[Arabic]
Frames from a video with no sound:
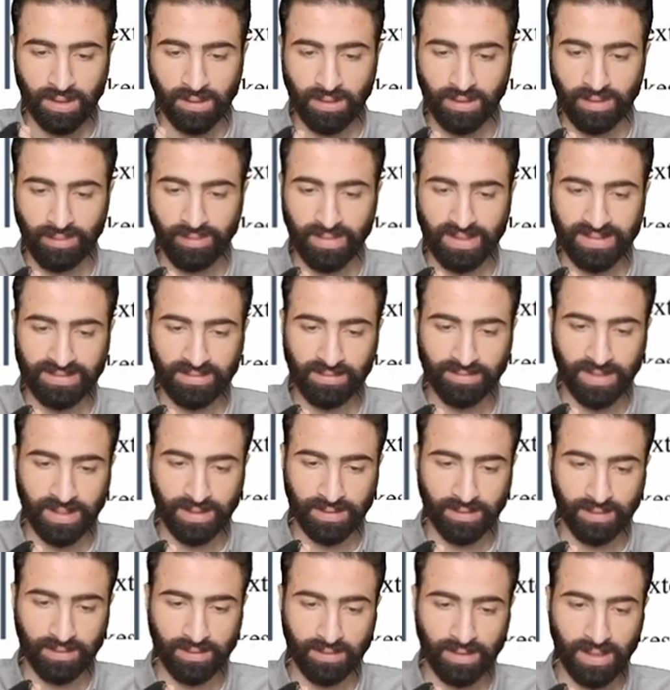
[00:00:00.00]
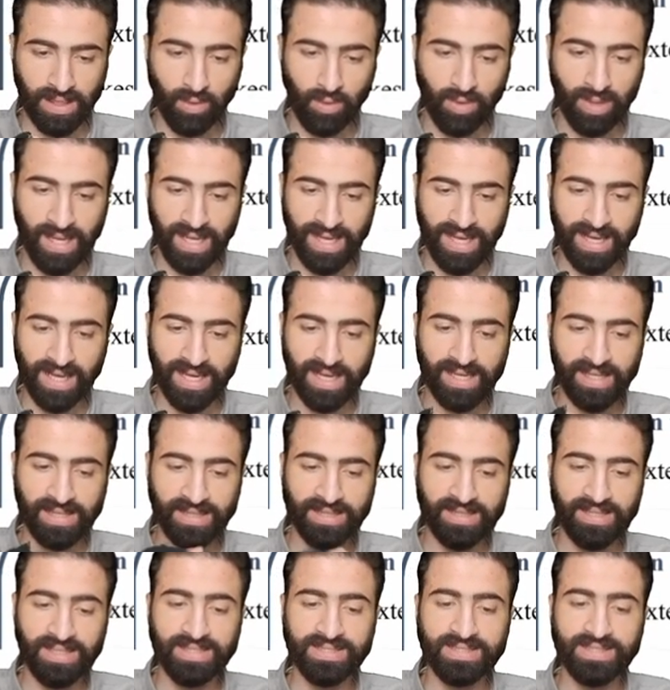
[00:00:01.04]
الملزمه بتاعتنا. اول حاجه
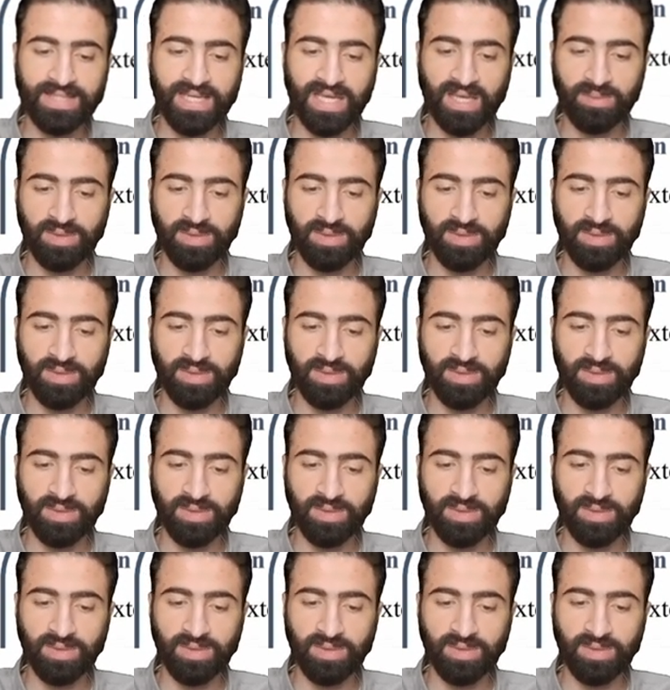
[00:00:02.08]
الدي سي